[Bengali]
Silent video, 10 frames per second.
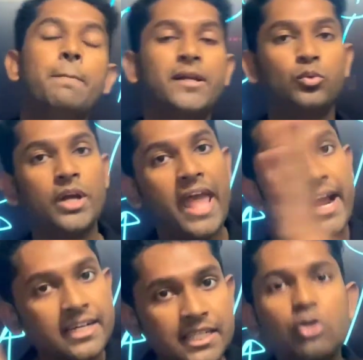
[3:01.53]
বা এই দুটার
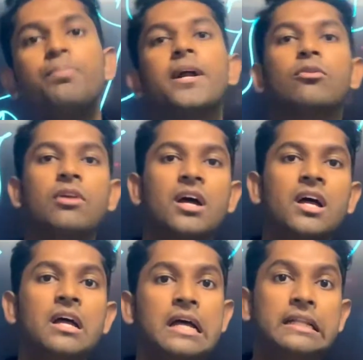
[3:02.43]
একটাও পারো না
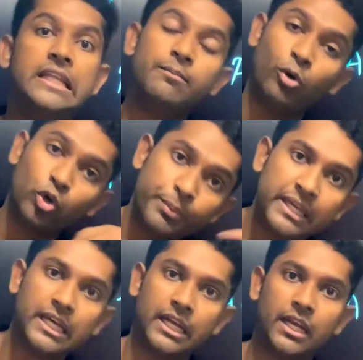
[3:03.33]
দেন
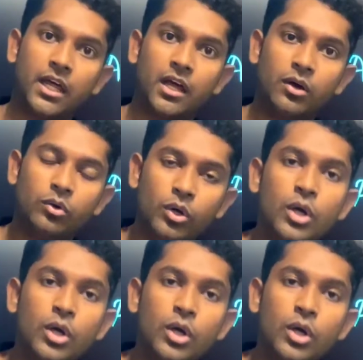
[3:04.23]
মনোবিজ্ঞান নাও